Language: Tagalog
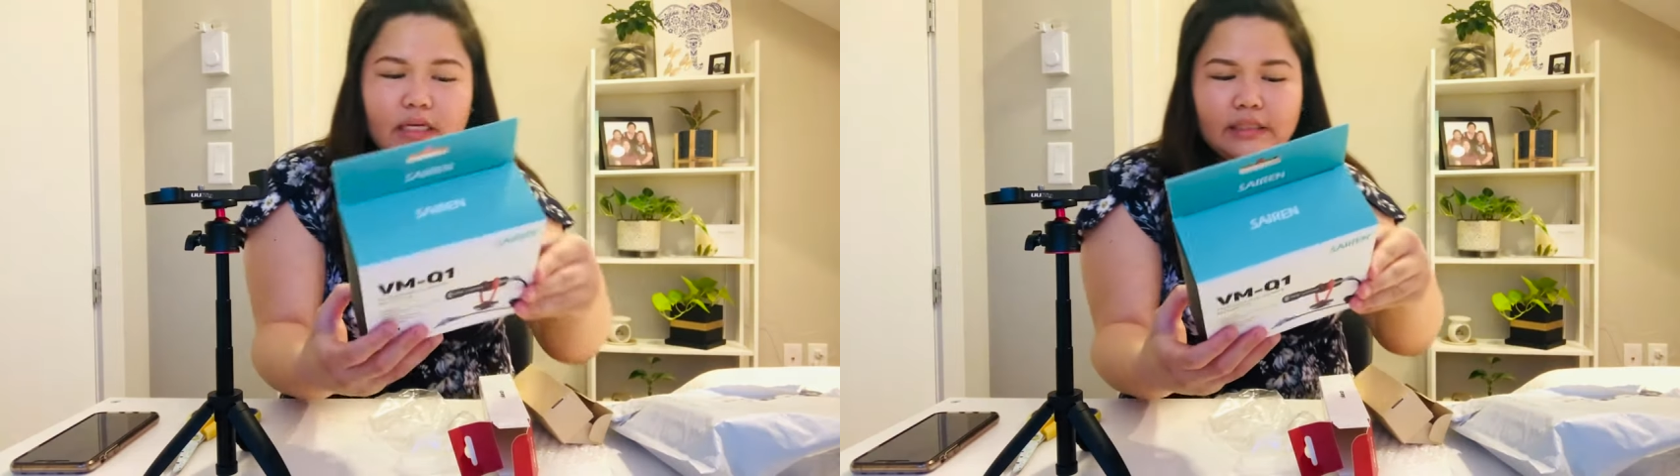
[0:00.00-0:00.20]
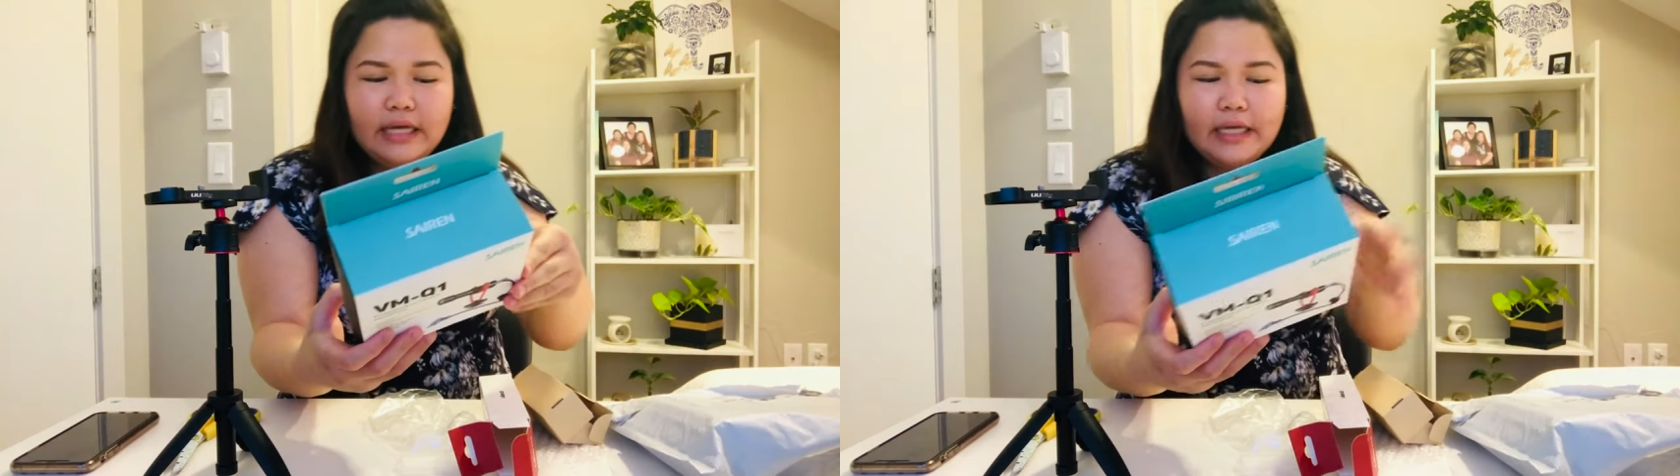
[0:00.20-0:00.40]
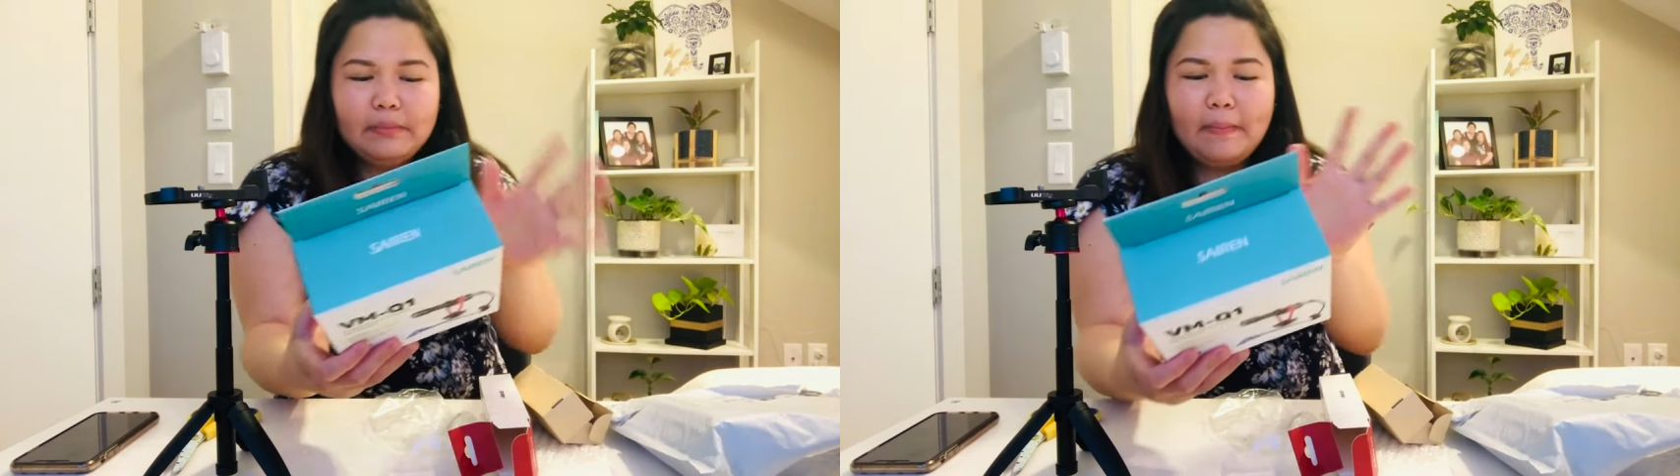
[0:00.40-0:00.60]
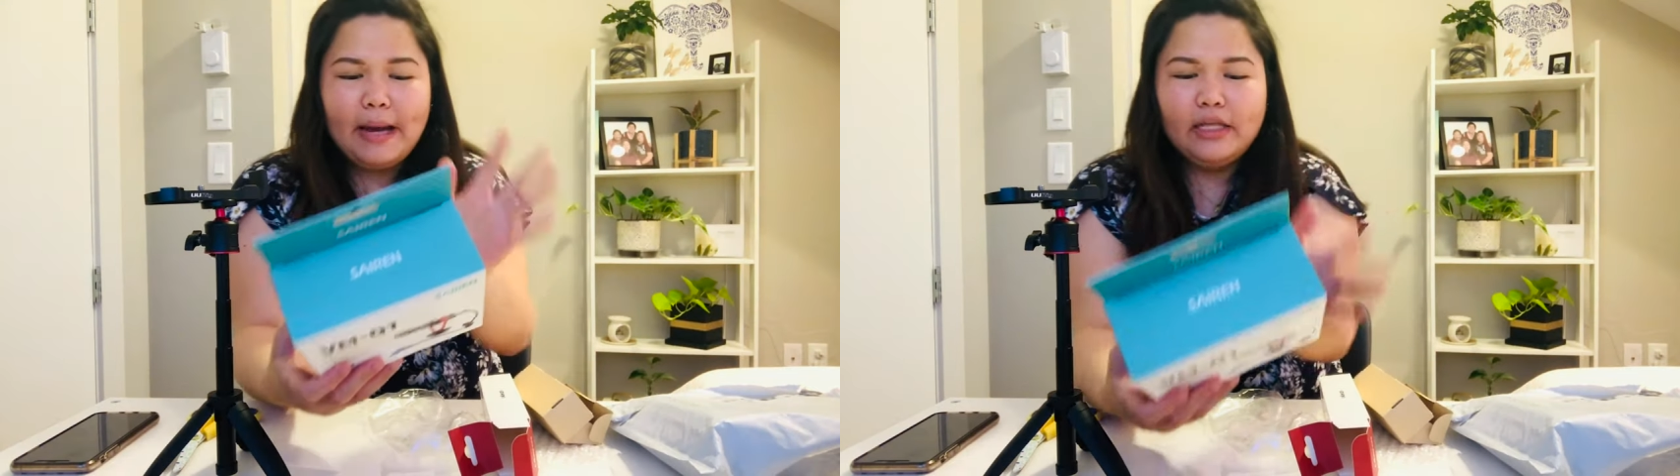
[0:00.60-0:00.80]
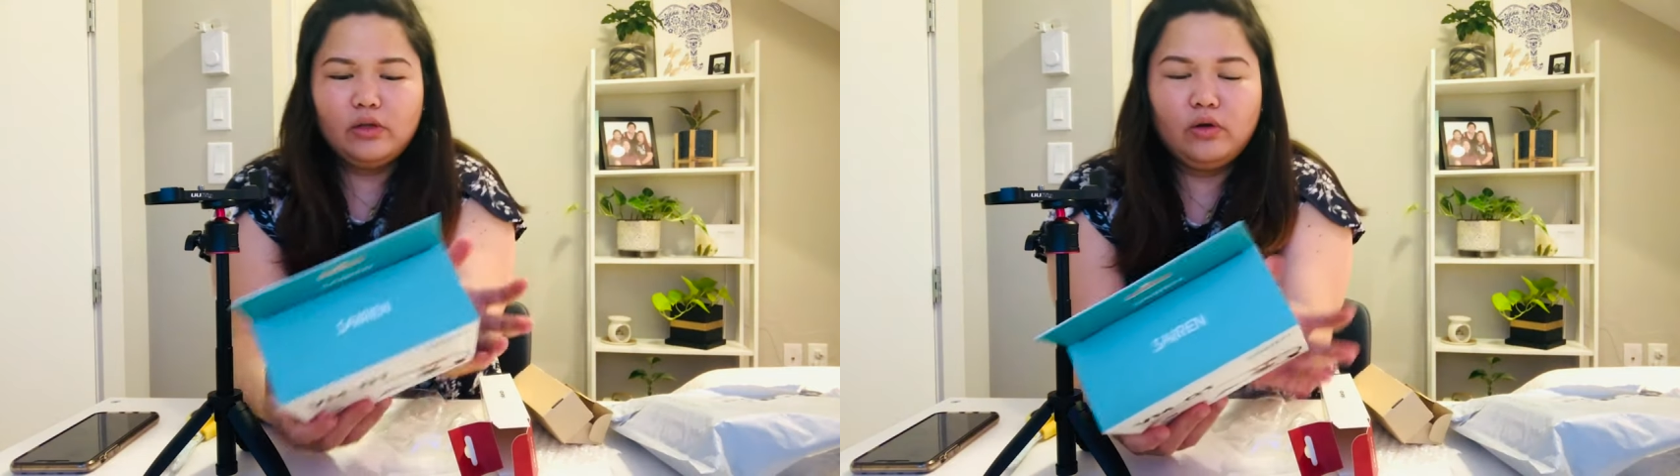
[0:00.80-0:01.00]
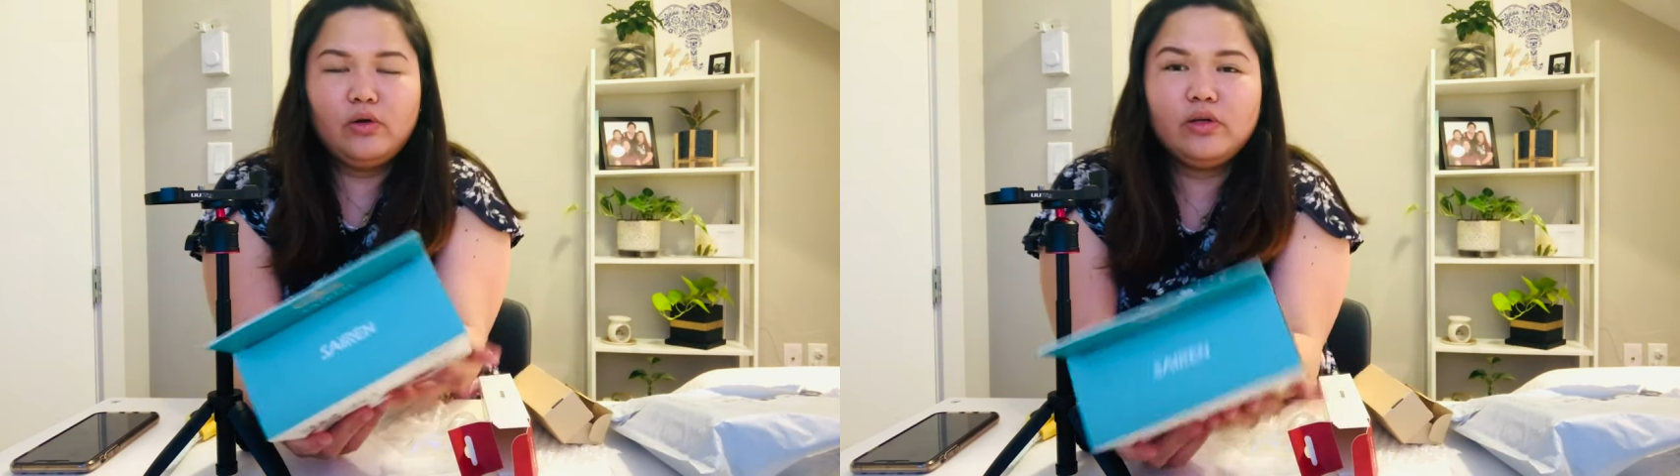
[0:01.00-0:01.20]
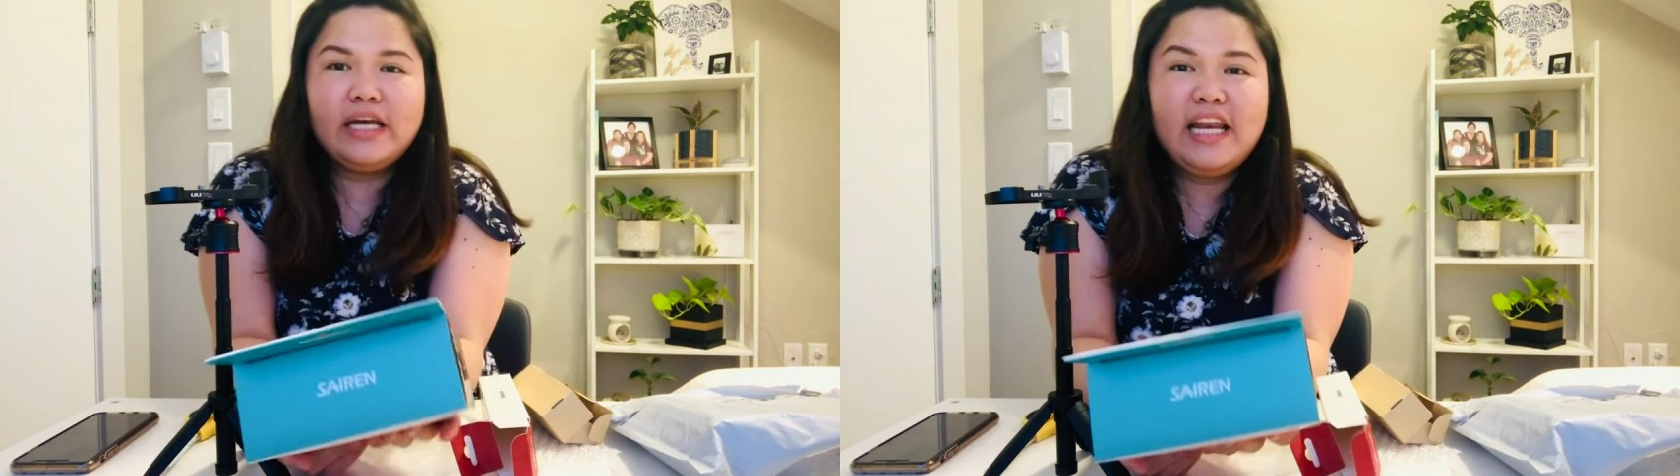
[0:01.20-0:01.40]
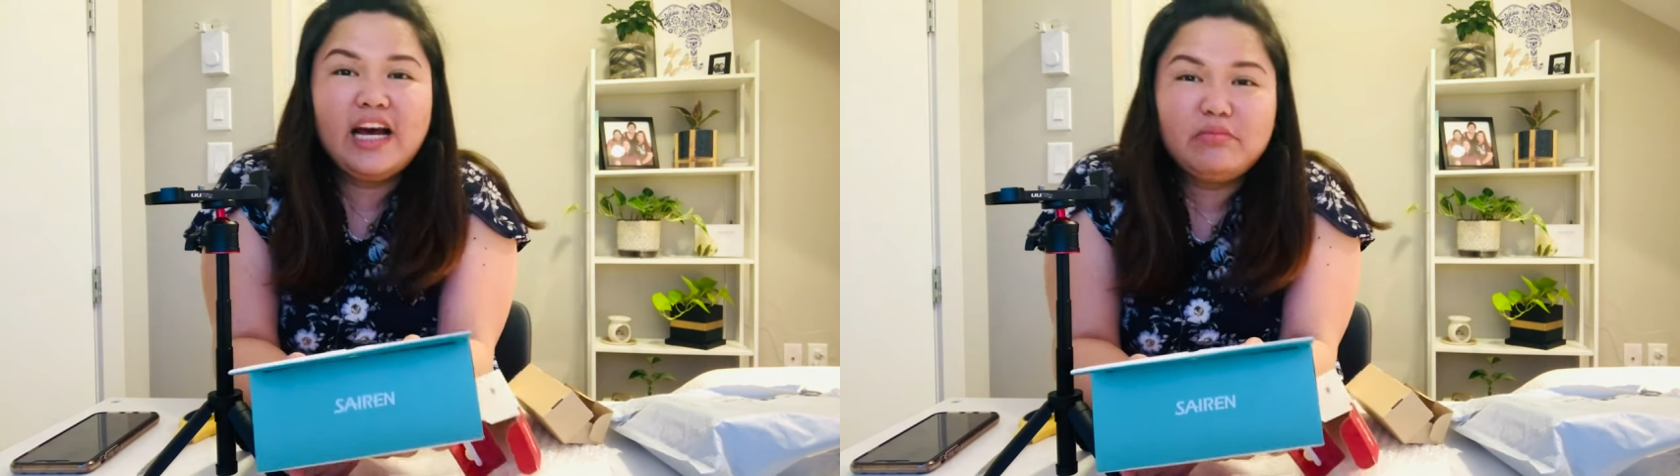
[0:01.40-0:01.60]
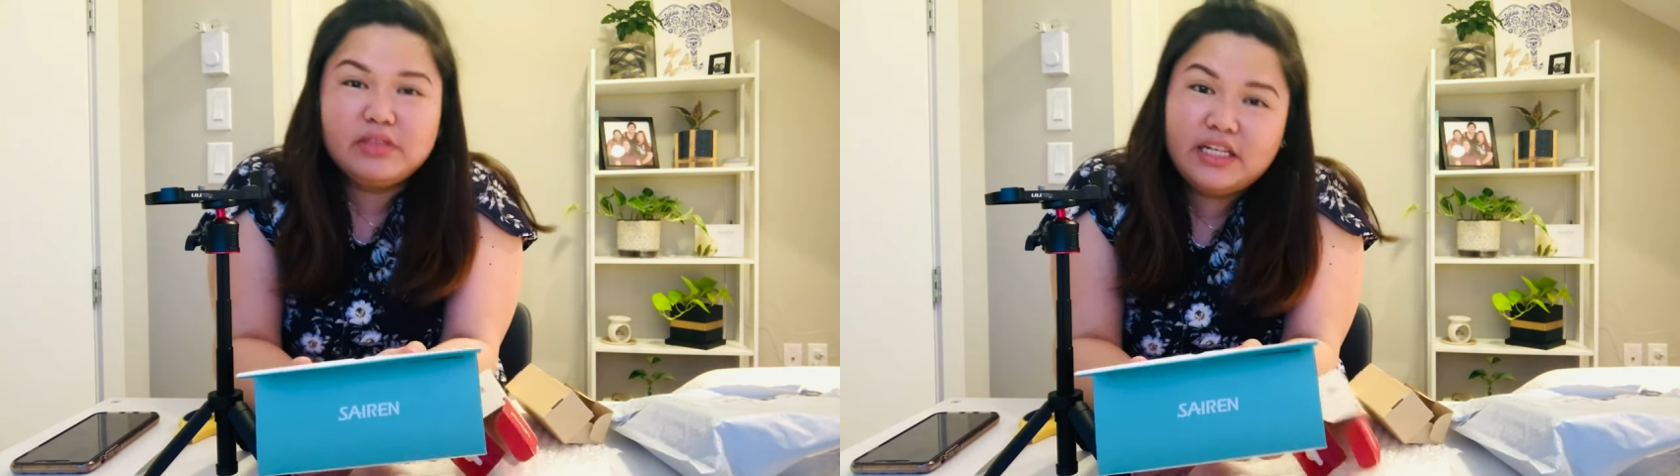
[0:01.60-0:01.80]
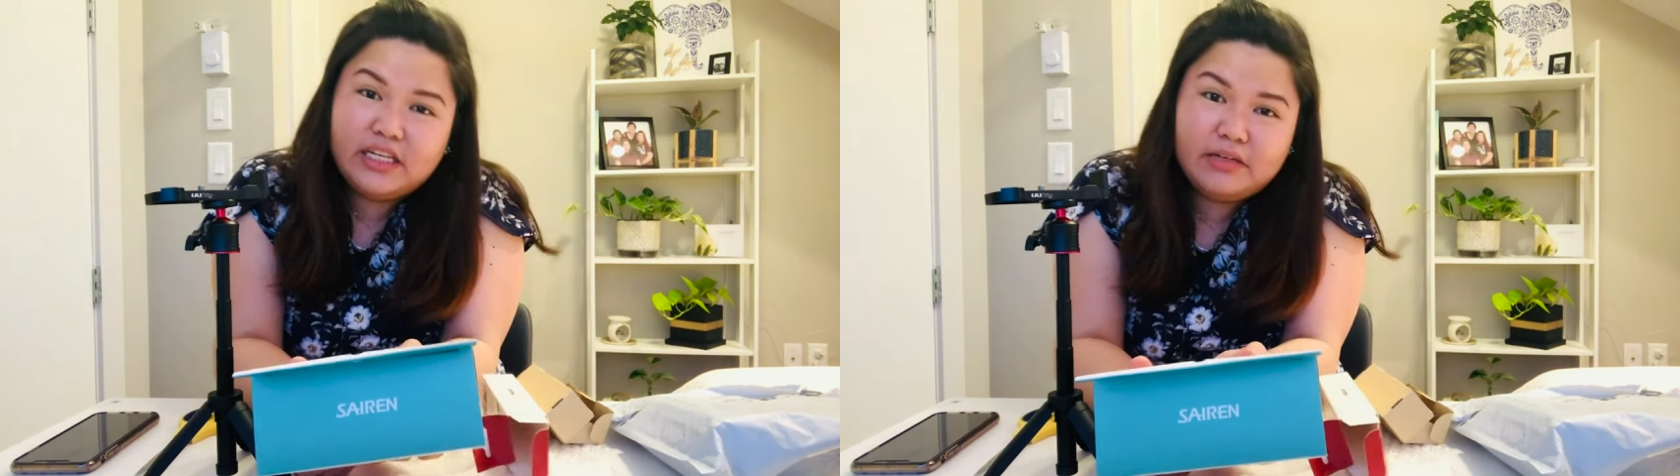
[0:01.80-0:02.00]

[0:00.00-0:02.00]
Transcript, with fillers: Kahit pa paano, kailangan mo talaga